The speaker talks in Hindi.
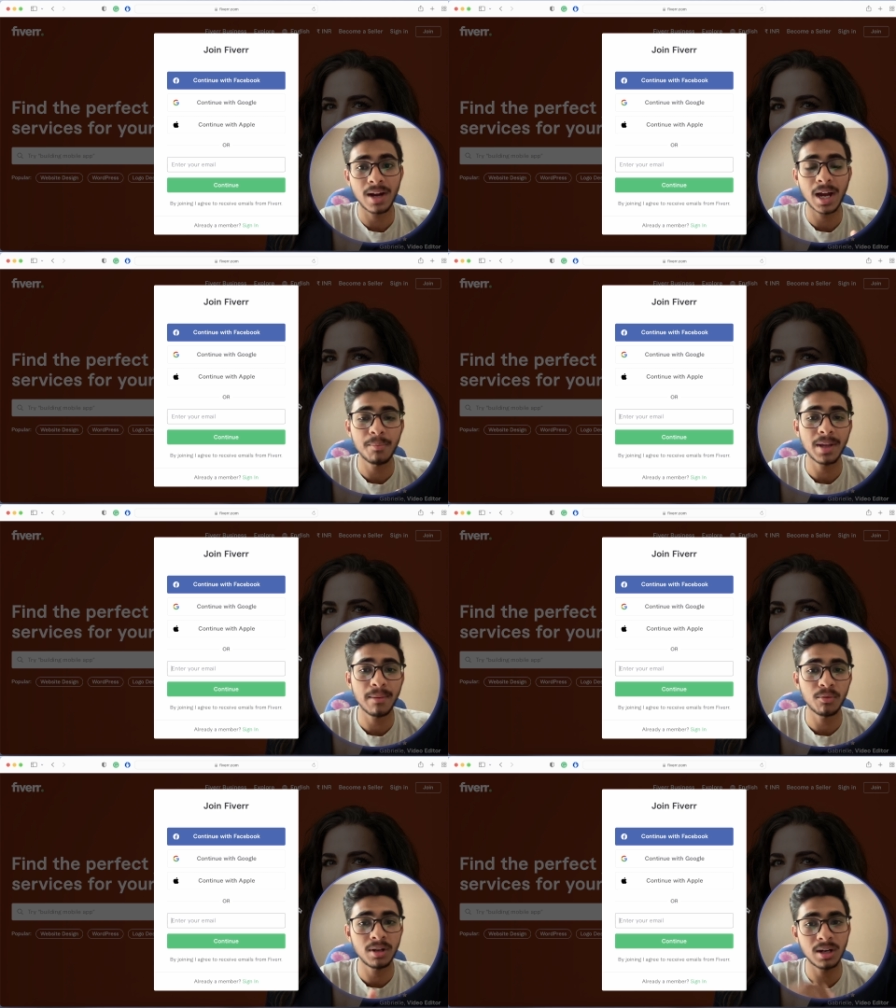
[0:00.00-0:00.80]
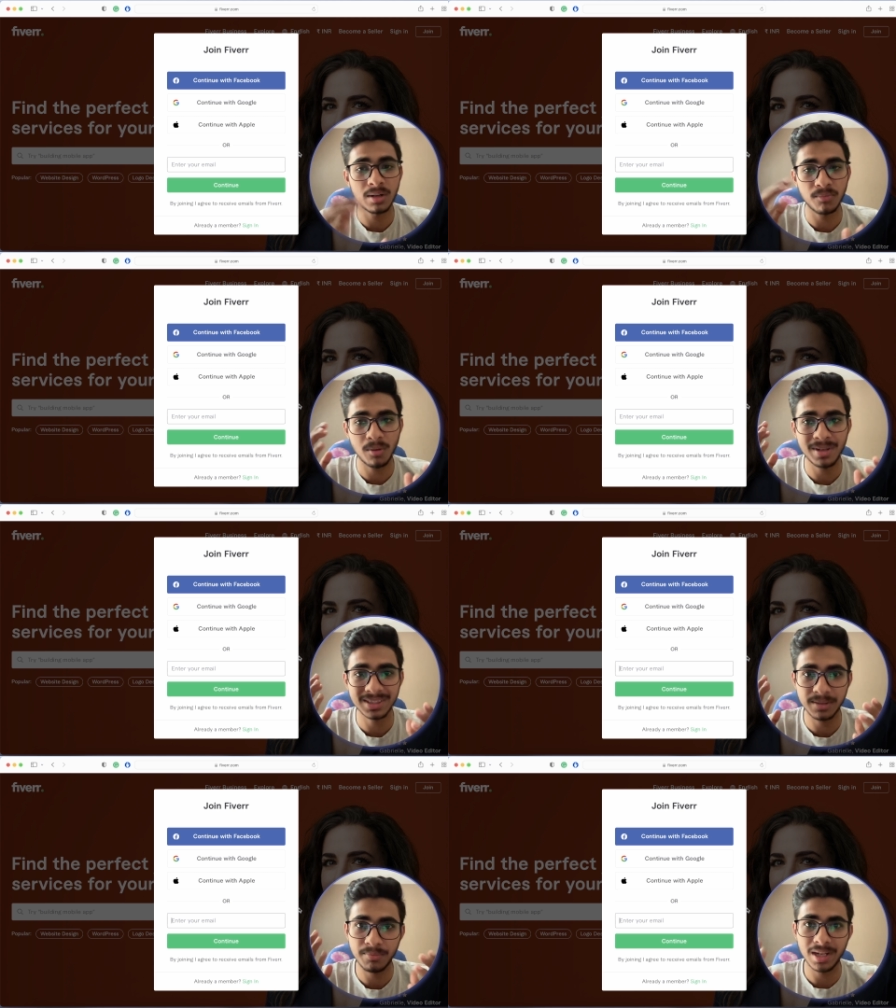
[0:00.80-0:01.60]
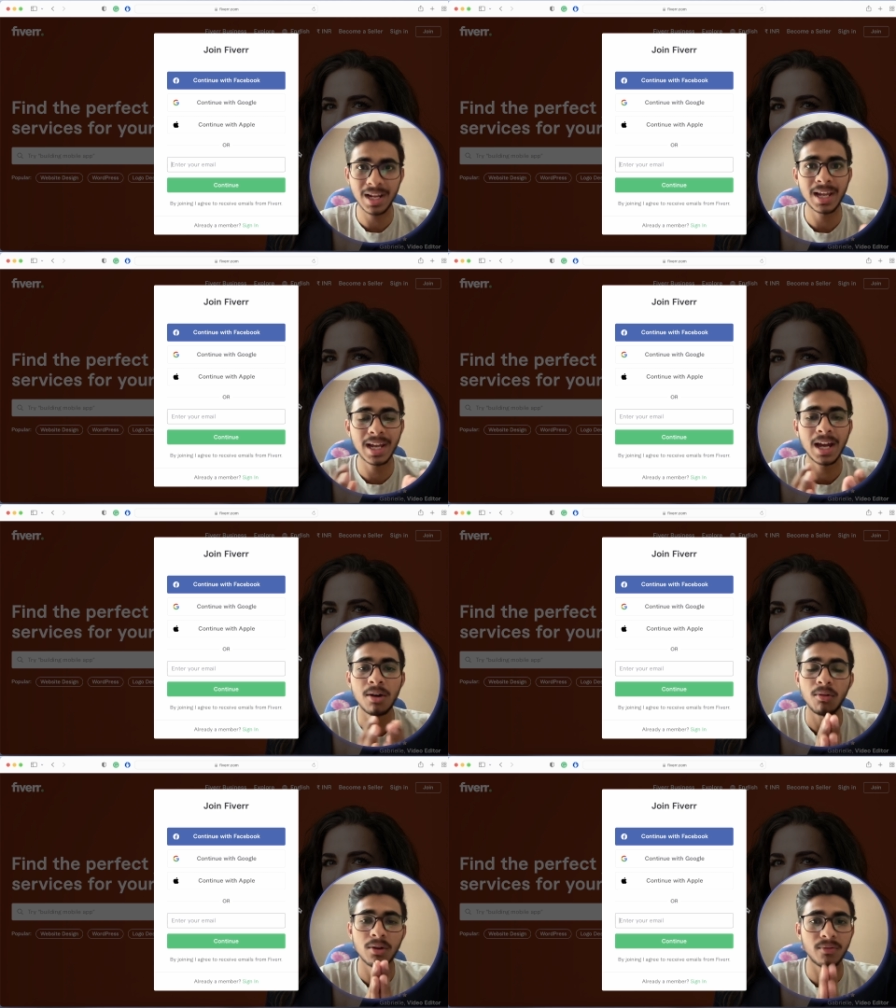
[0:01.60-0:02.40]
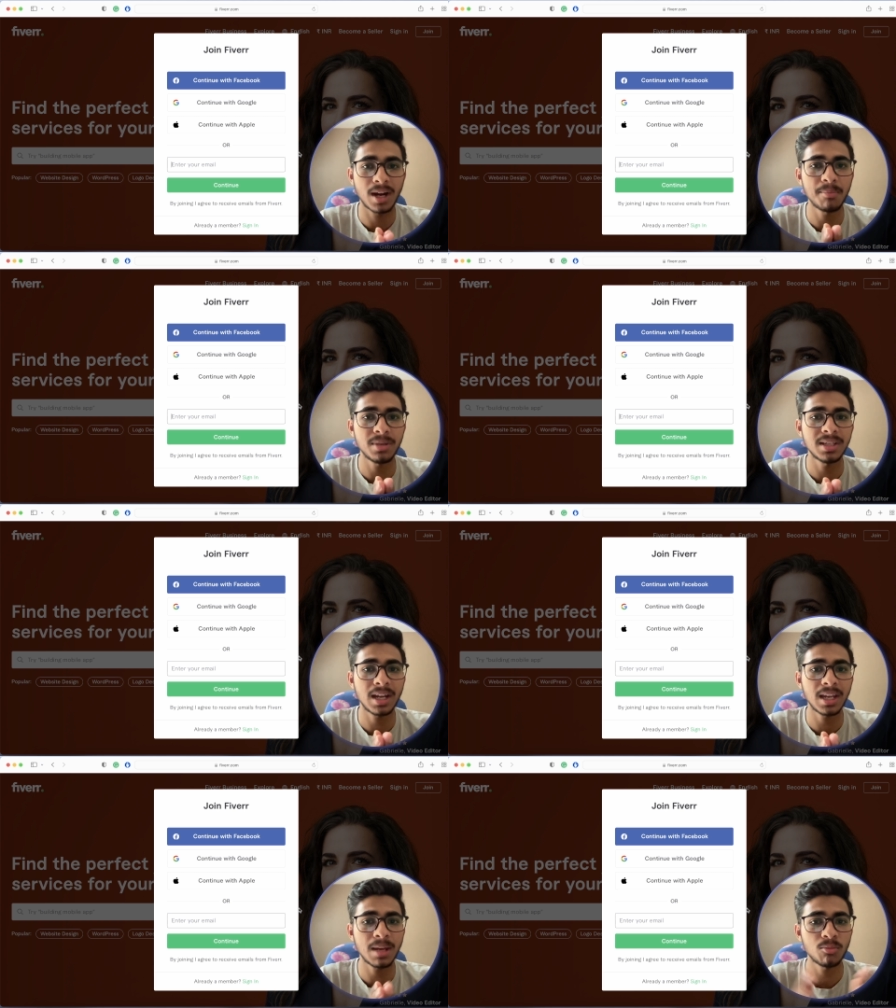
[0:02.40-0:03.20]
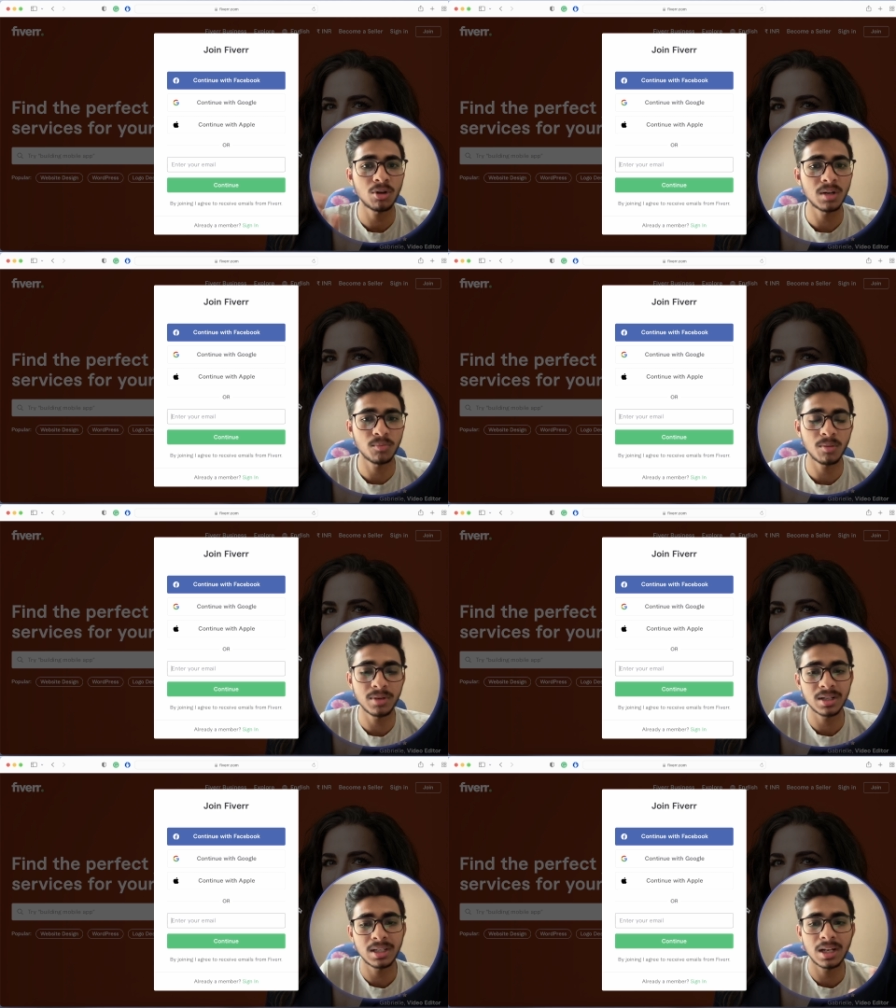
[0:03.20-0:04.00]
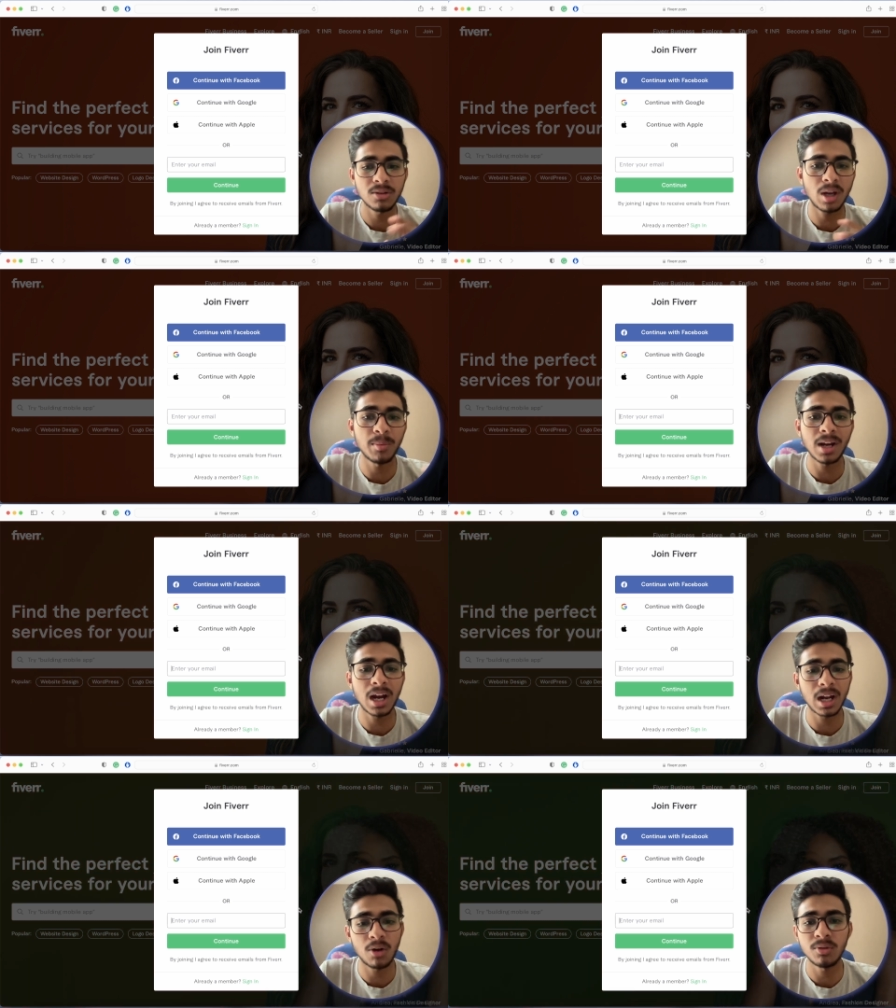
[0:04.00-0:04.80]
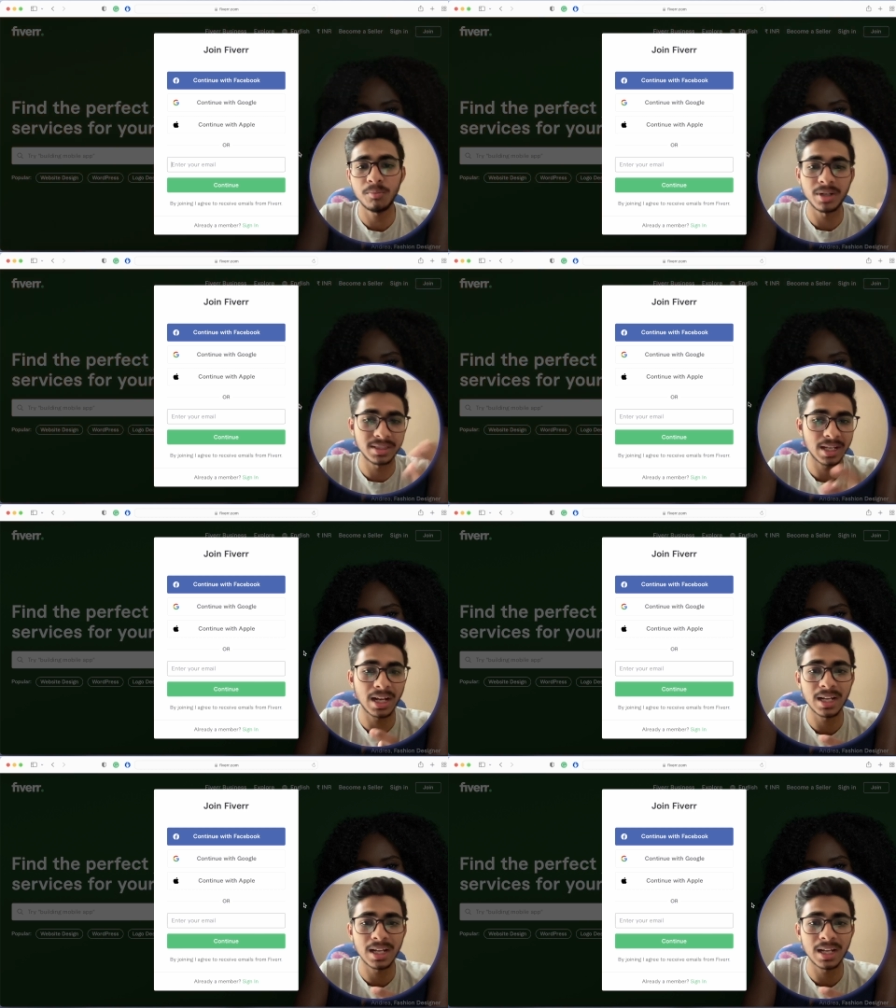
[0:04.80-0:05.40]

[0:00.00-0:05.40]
वहाँ पे आपको एक कन्फर्मेशन मेल आएगा और वहाँ पे जाके आपको कन्फर्म कर देना है तो आपका अकाउंट बन जाएगा